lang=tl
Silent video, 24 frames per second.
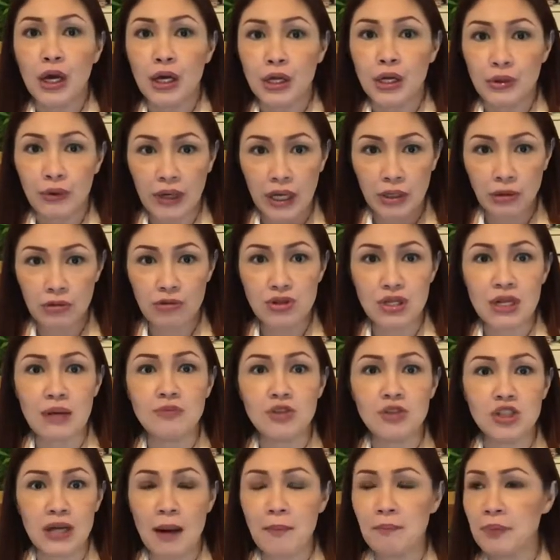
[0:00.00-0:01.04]
you can do some
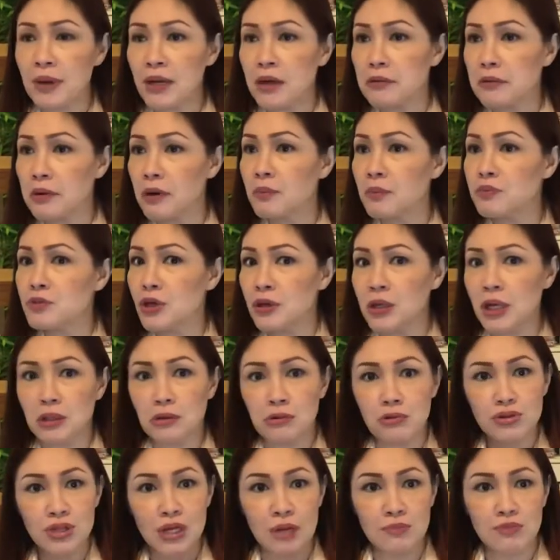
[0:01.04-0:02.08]
jumping ropes, you can
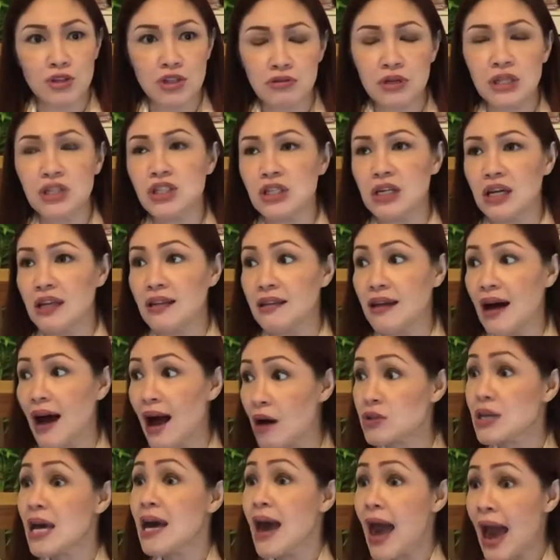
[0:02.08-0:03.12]
do some stretching in the
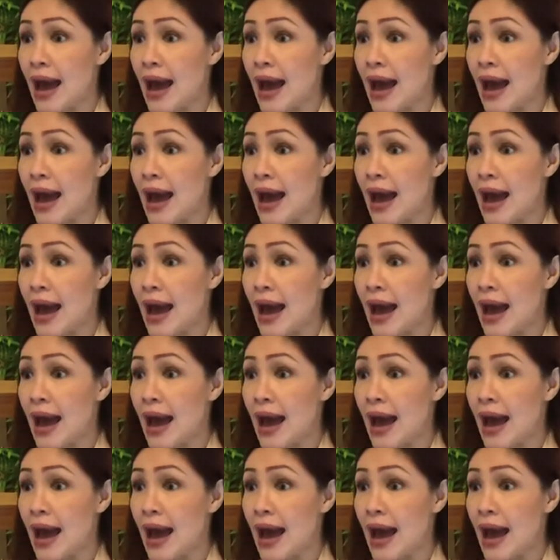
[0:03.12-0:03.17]
house,